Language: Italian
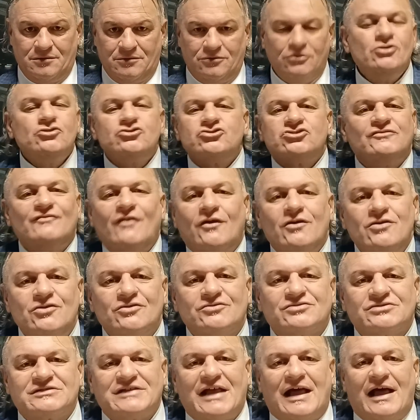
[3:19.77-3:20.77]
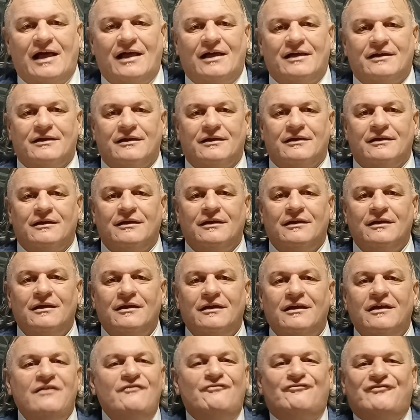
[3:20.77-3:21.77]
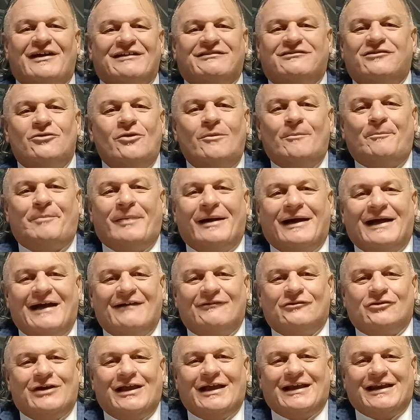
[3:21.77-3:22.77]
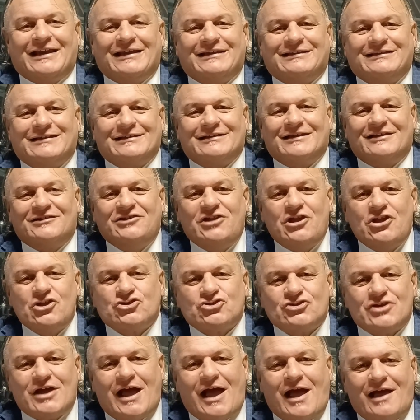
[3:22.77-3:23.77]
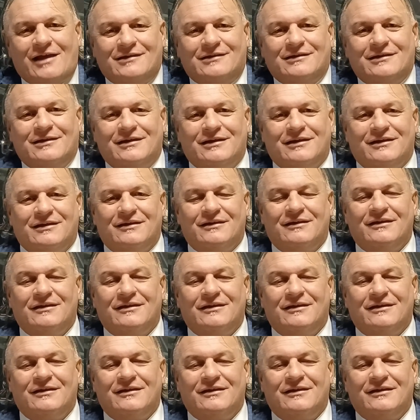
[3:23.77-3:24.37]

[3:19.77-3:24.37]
Non ci voglio stare. Infatti non pagavo la retta da dieci anni.